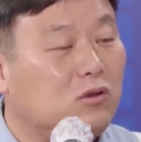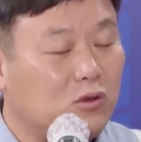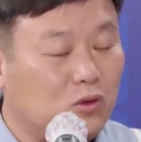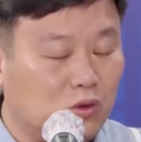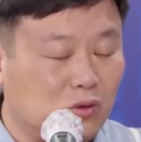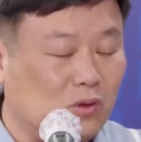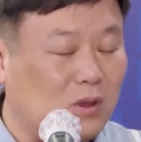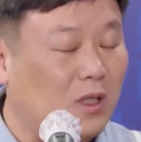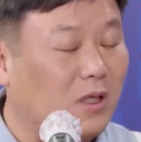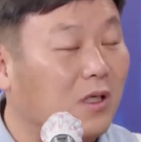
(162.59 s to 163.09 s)

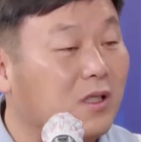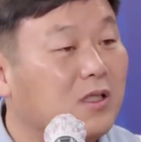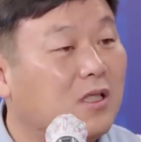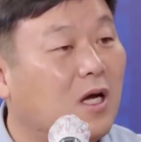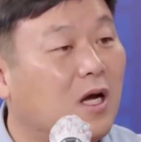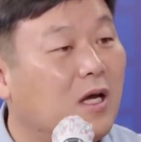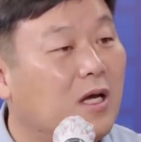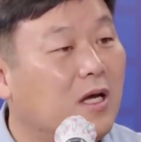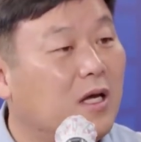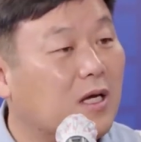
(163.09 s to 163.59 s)
중국과
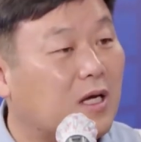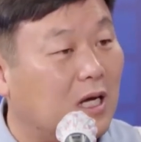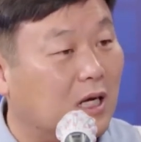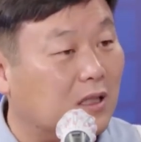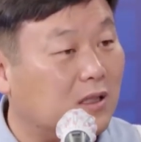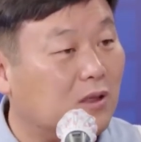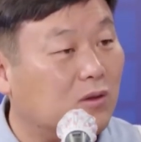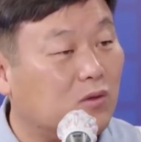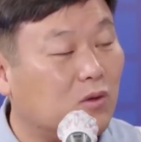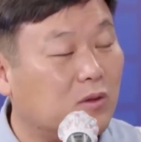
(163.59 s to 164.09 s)
러시아의
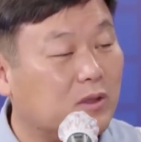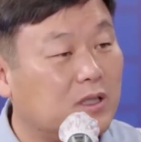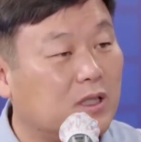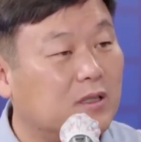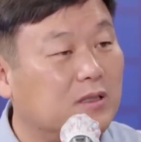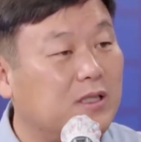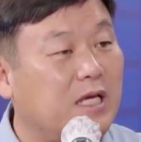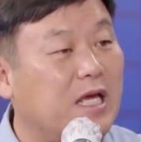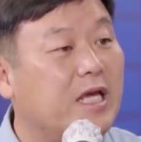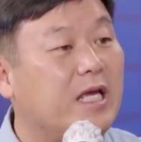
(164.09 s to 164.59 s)
갈등을
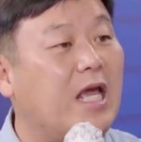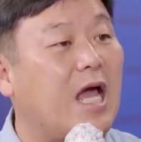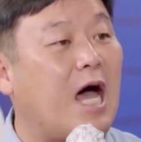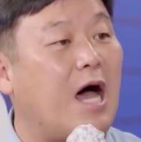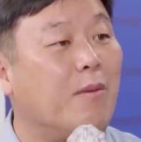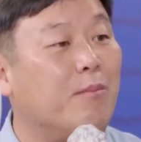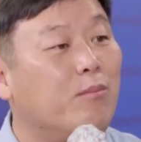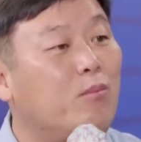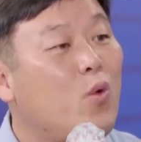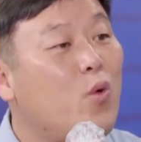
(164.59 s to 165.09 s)
통해서 세계
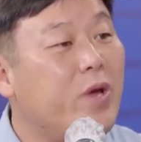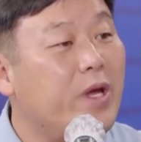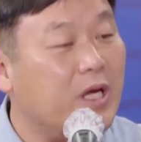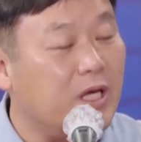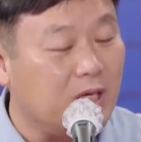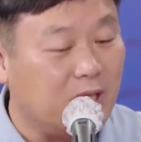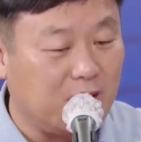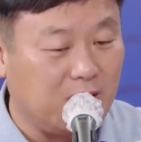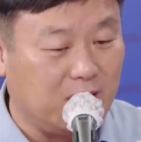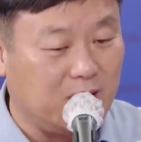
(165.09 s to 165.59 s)
안보의
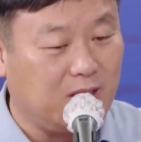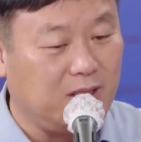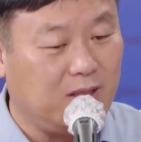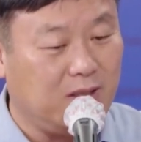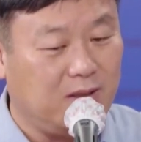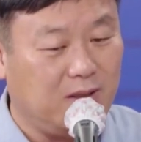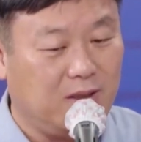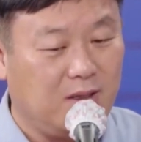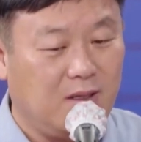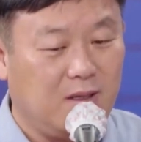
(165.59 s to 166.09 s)
위기,
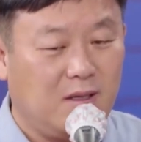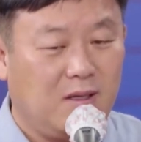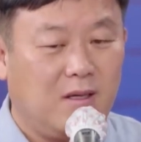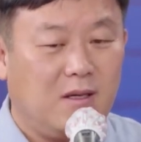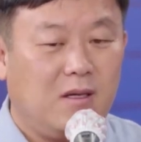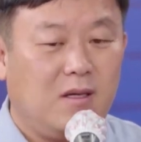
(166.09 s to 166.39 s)
음.